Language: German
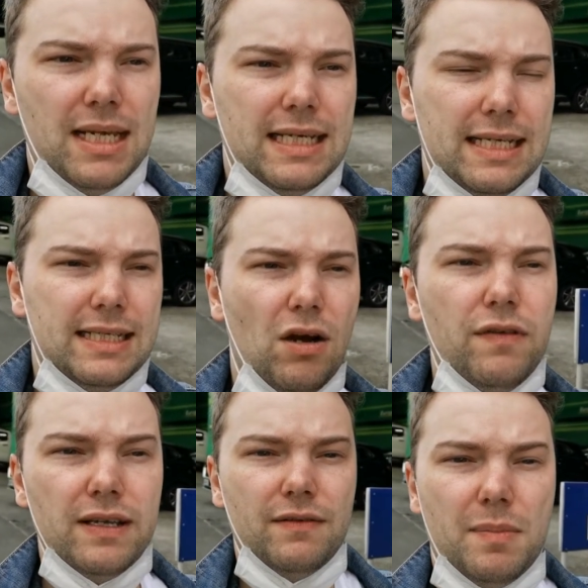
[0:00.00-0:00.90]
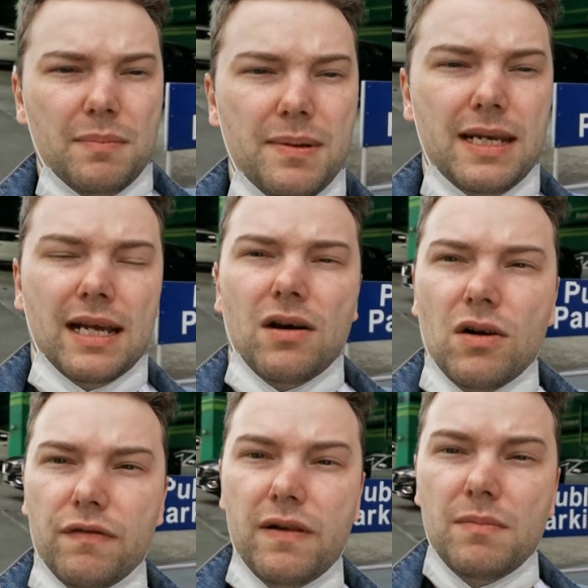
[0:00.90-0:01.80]
Äh, ich hoffe, ich werde bei Pigitech auch
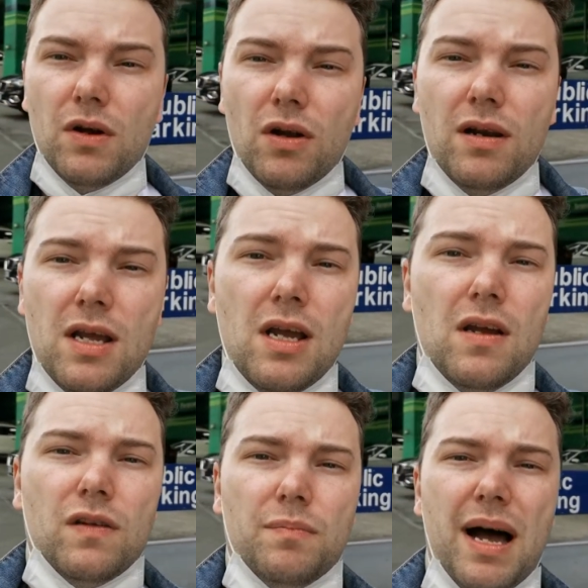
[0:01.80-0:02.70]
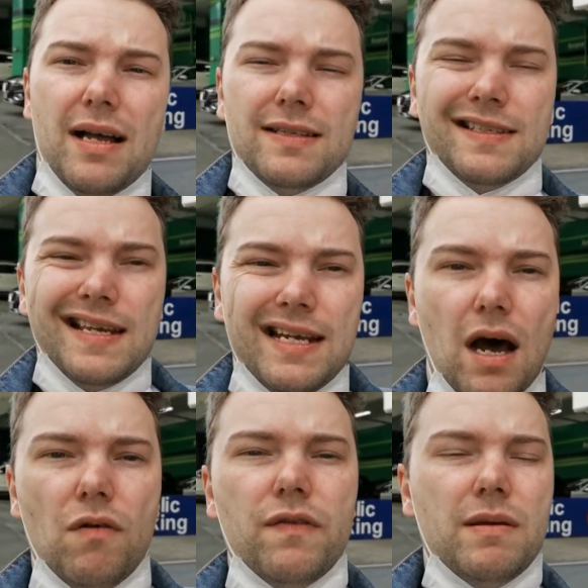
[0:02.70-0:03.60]
noch filmen können, so ein paar Szenen
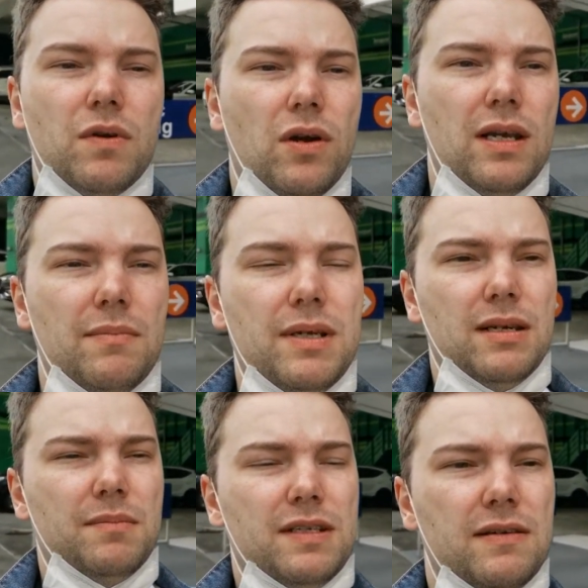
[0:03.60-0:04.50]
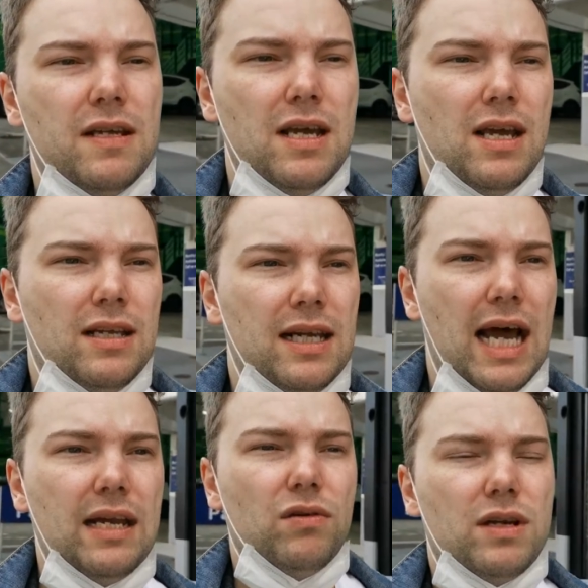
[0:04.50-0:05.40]
aufnehmen können, damit ihr ein bisschen den
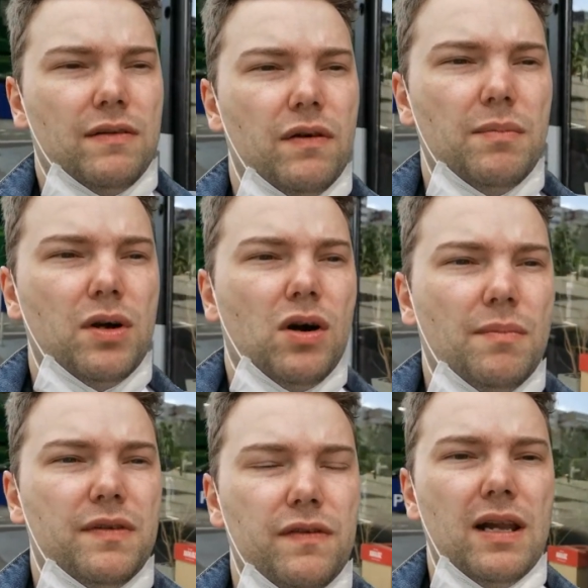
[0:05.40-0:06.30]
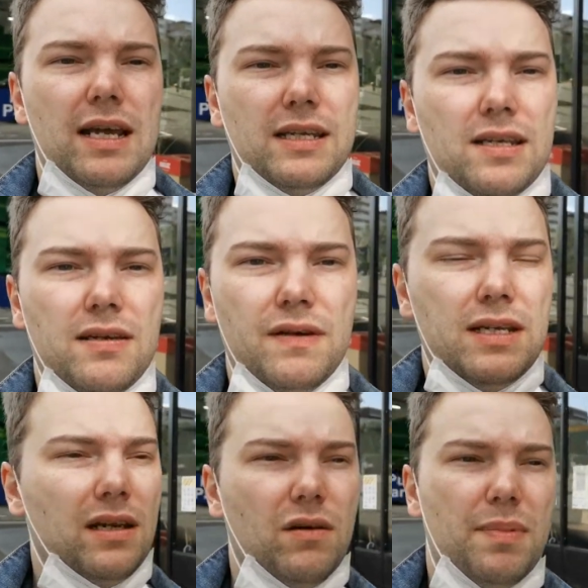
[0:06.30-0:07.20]
Eindruck davon bekommt. Vielleicht
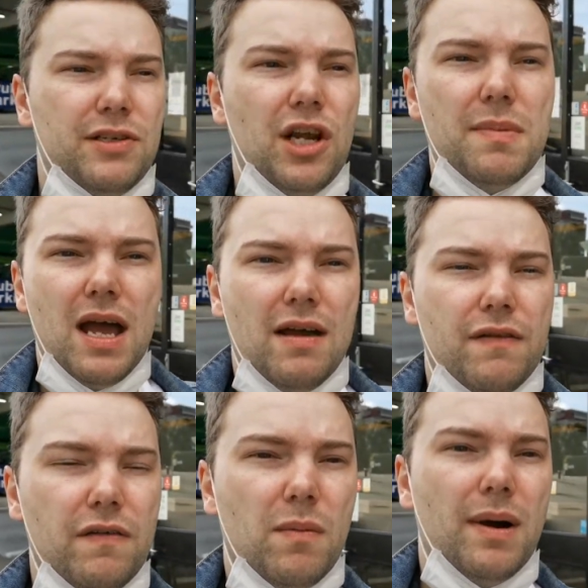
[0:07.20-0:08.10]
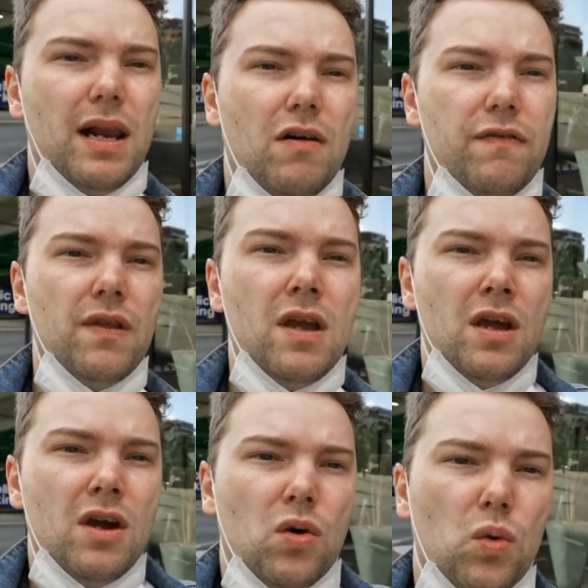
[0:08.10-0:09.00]
werde ich dann noch bei JB Hi-Fi vorbeilaufen
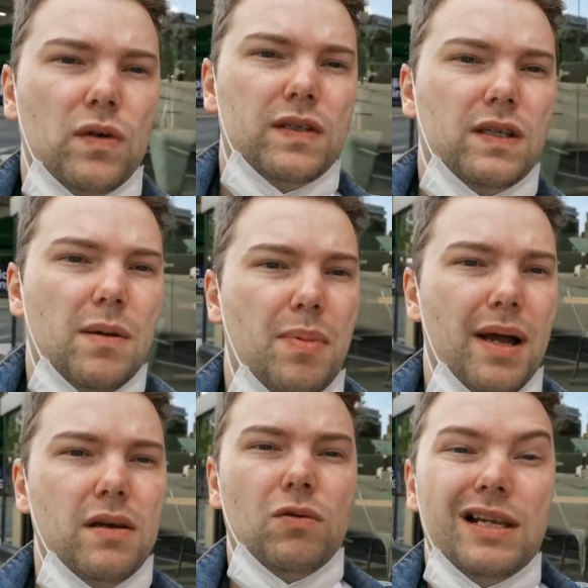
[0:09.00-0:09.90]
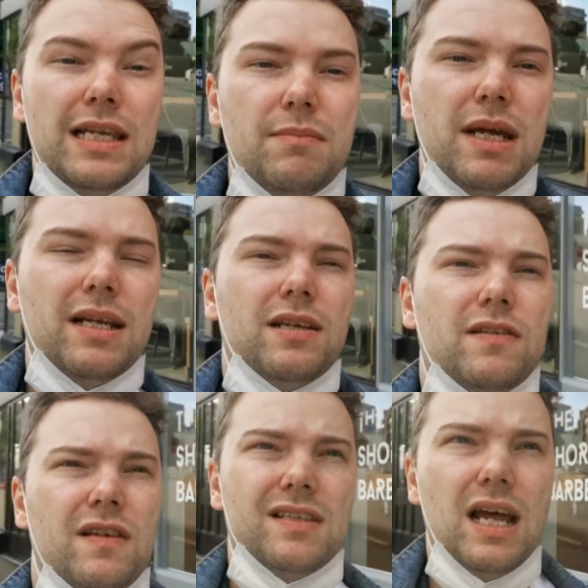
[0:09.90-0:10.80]
und äh, bei Noah Leeming. Die
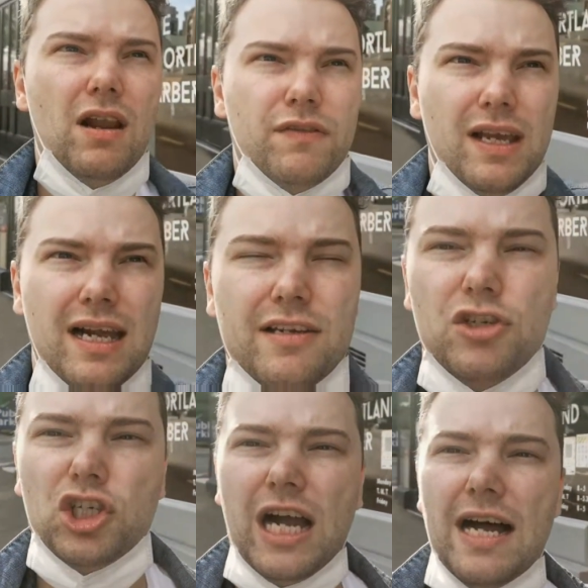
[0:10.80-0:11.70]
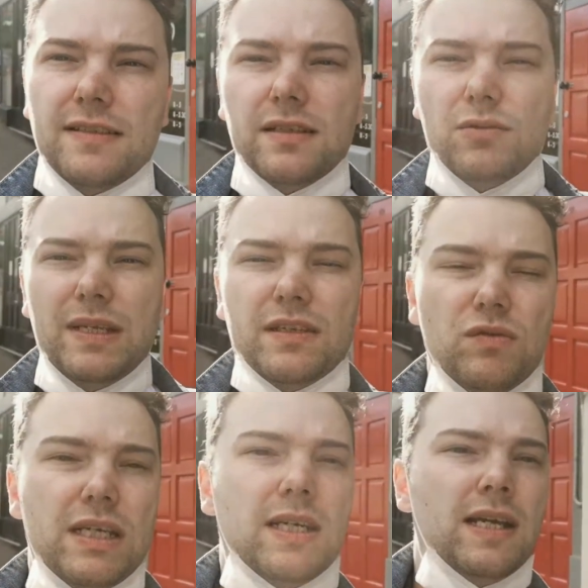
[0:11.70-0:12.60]
sitzen alle auf der gleichen Straße, Queen
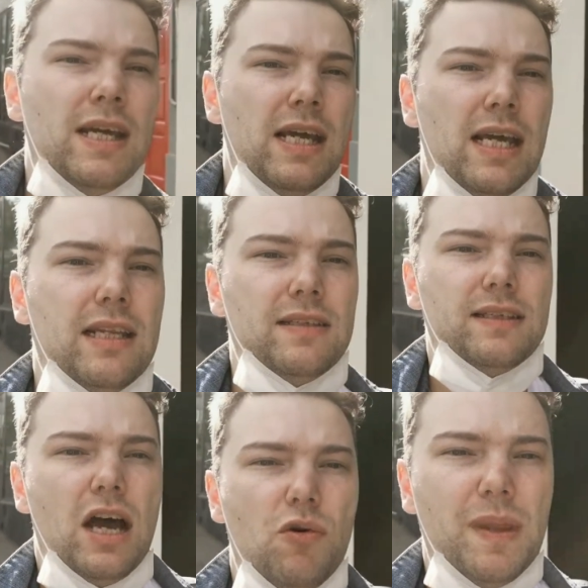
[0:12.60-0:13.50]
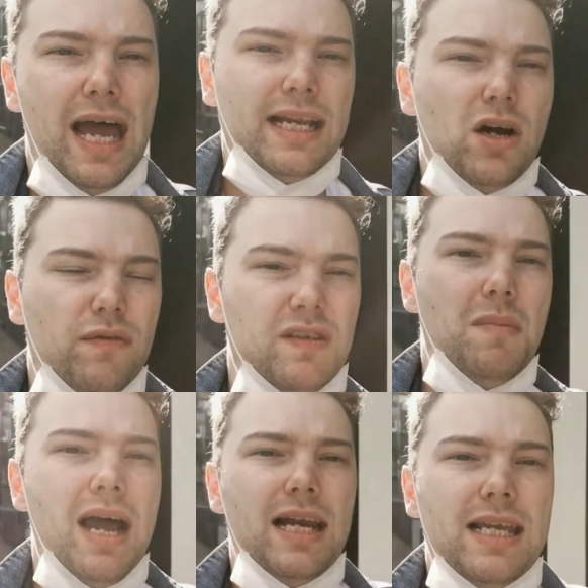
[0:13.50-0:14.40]
Street. Das ist die
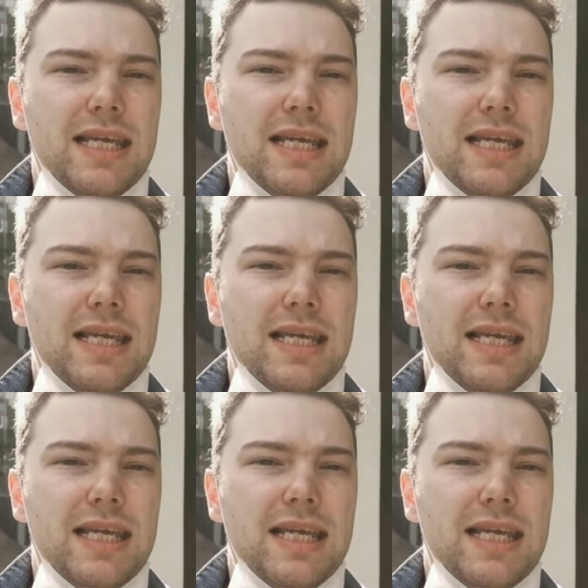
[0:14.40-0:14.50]
Haupteinkaufsmeile